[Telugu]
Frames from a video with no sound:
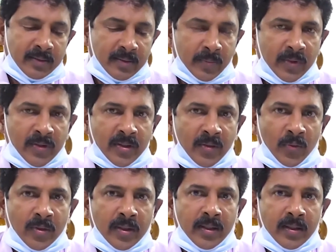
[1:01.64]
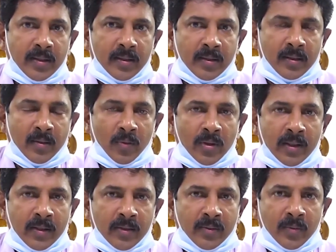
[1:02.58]
సంబంధించిన కొన్ని లో
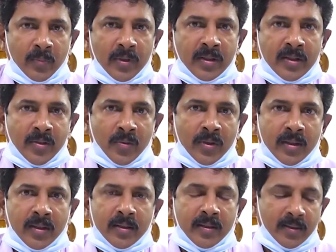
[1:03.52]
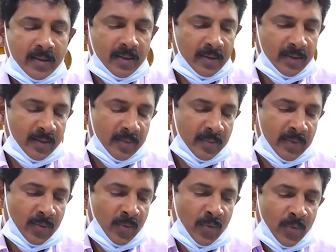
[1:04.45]
లయింగ్ బ్రిడ్జెస్ కూడా
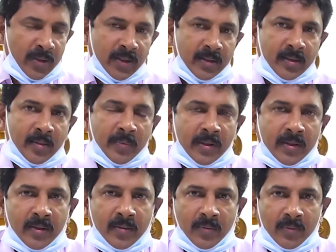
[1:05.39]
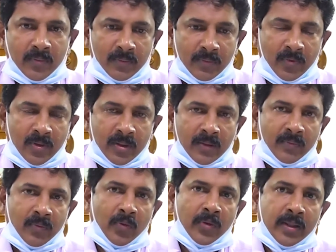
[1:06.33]
మనకు కొన్ని ఉన్నాయి దాని మీద వాటర్
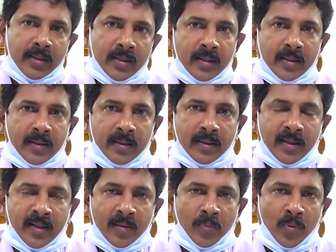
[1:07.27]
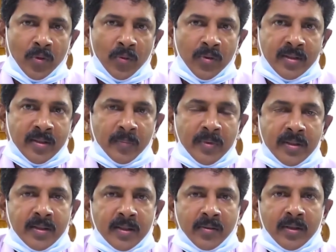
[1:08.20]
ఫ్లో అయితే రాకపోక కూడా
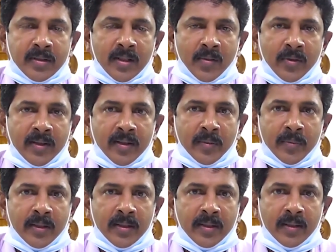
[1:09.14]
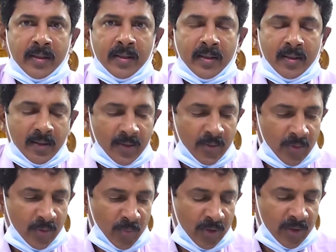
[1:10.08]
స్తంభించే అవకాశాలు ఉన్నాయి కాబట్టి
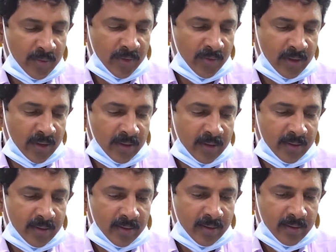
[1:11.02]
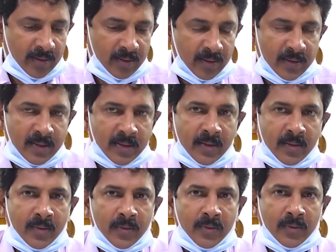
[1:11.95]
అటువంటి ముందే మనం ఒక కన్సర్న్డ్